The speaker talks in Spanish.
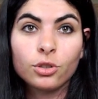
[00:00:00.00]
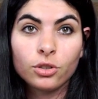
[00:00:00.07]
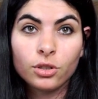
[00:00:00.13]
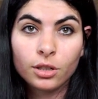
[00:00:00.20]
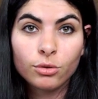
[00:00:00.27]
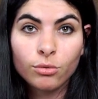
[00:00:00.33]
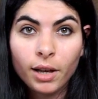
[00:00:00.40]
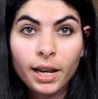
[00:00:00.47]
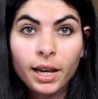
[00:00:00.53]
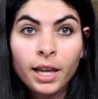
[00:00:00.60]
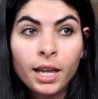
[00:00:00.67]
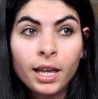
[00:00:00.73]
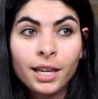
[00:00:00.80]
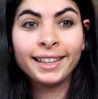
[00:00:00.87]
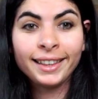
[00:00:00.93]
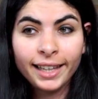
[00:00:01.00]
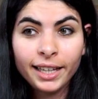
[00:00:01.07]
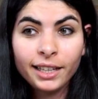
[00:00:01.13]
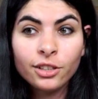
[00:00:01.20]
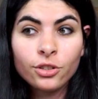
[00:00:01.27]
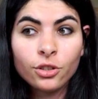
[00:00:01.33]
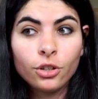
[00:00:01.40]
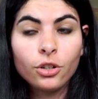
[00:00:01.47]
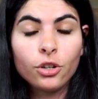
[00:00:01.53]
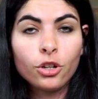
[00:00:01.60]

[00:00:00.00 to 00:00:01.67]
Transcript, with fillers: abuso sexual. De hecho,